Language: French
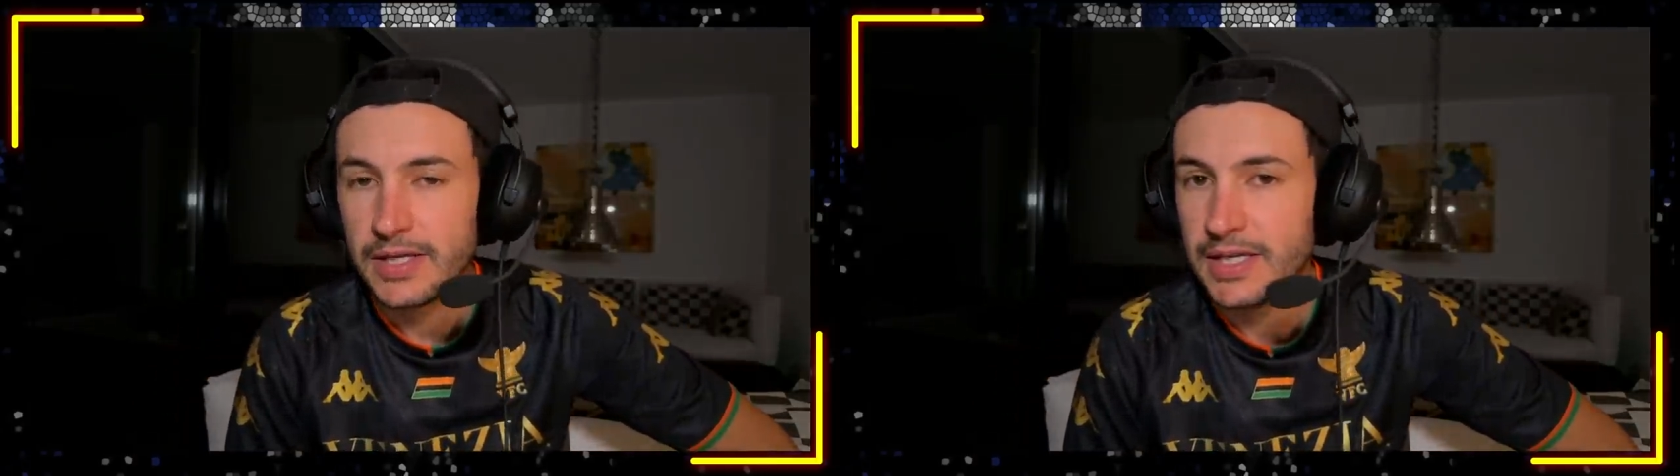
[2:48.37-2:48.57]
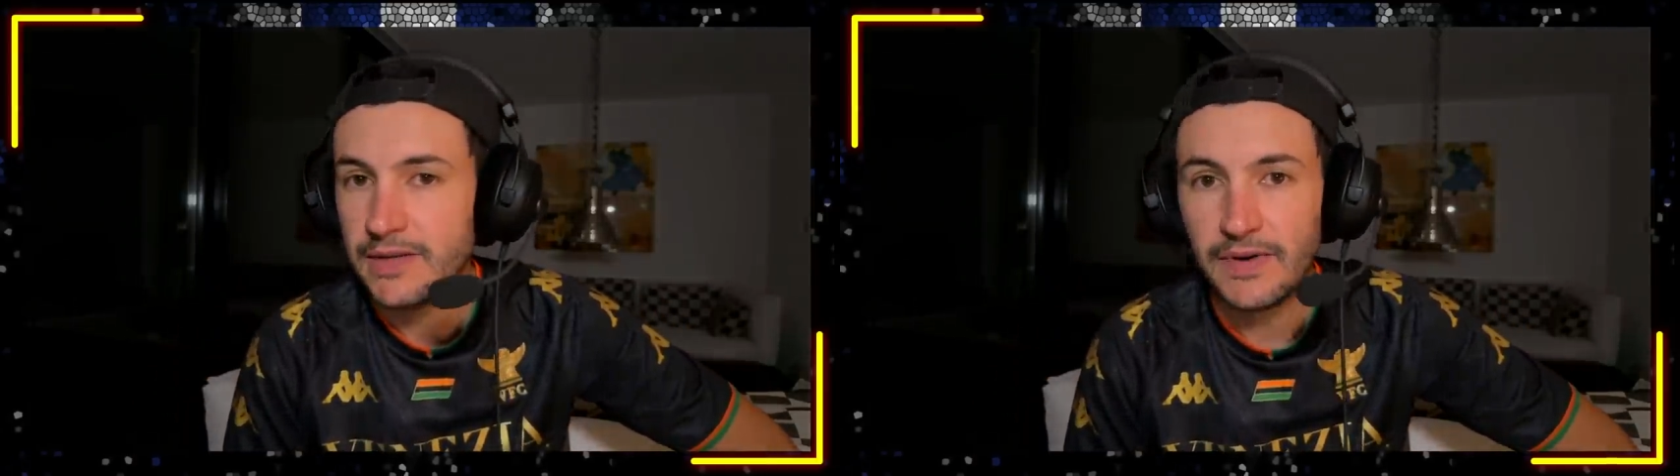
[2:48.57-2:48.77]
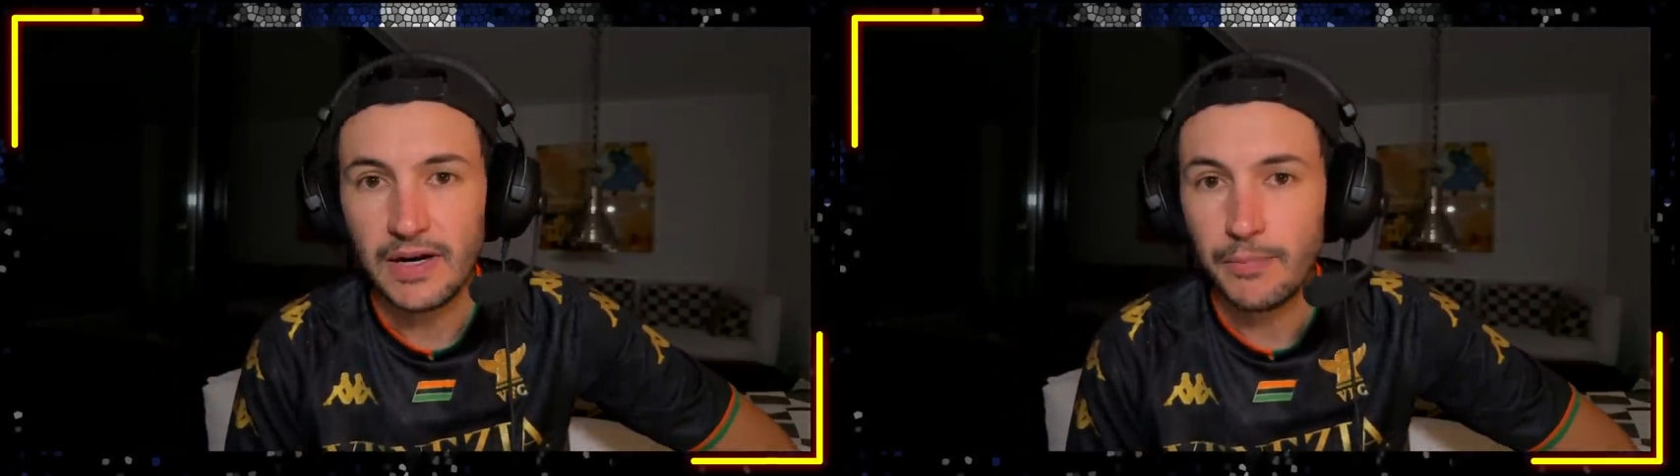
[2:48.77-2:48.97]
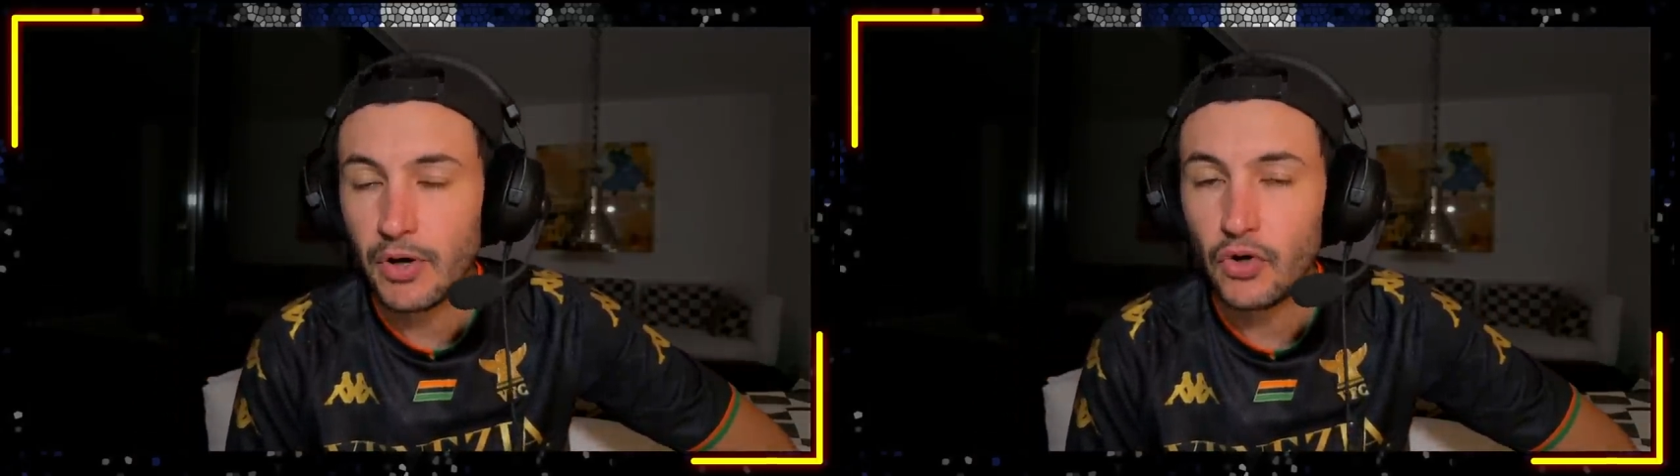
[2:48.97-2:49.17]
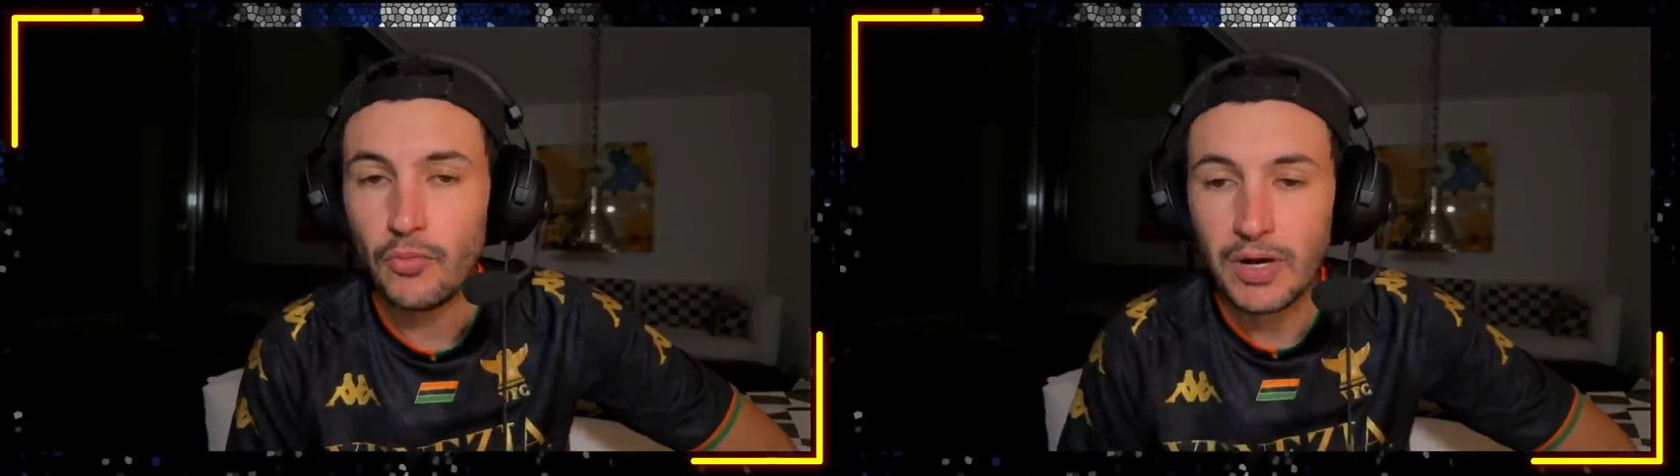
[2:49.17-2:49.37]
qui va
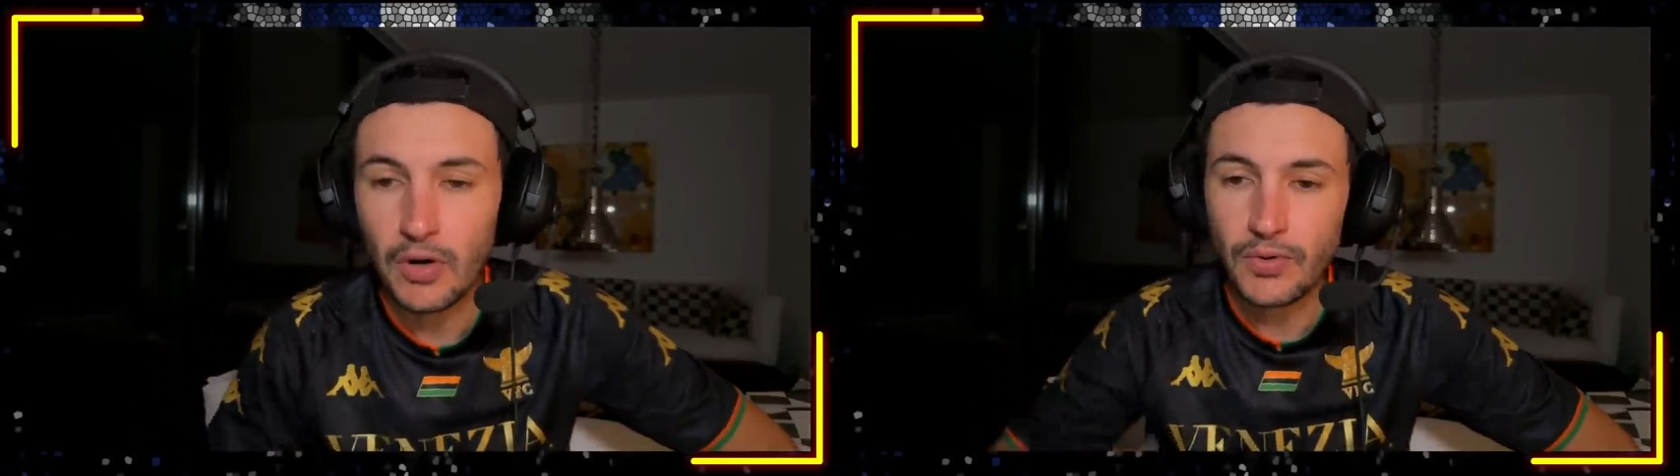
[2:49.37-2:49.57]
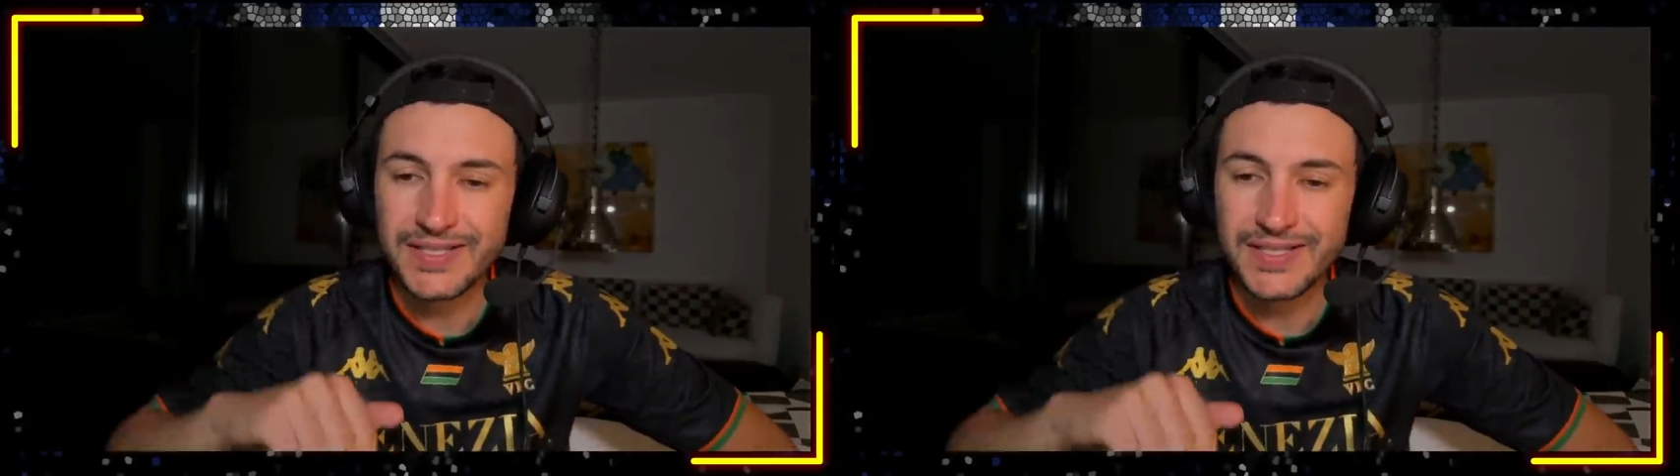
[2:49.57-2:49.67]
prendre le ballon,